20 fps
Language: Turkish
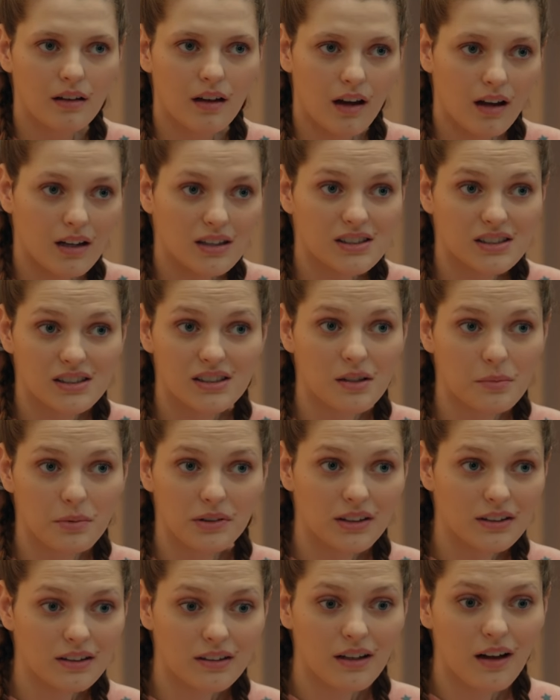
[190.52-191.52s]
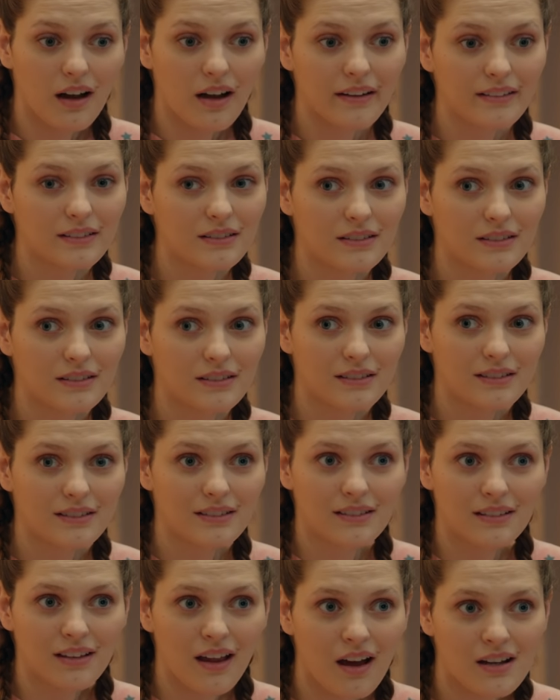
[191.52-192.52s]
Aksine bana gayet
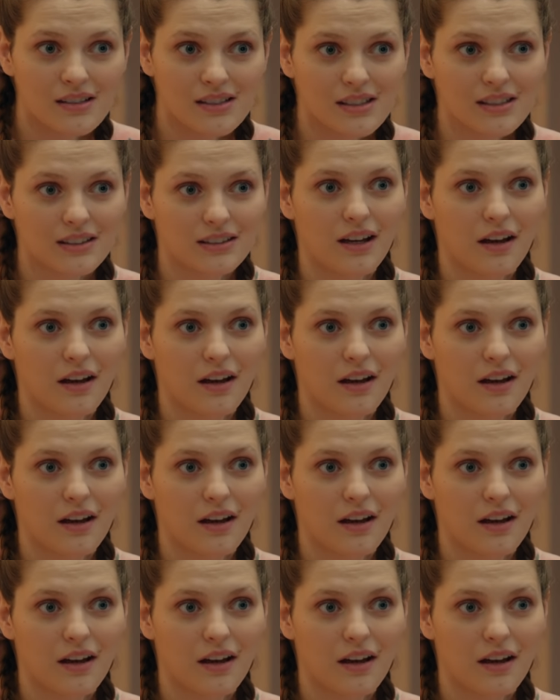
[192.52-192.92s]
nazik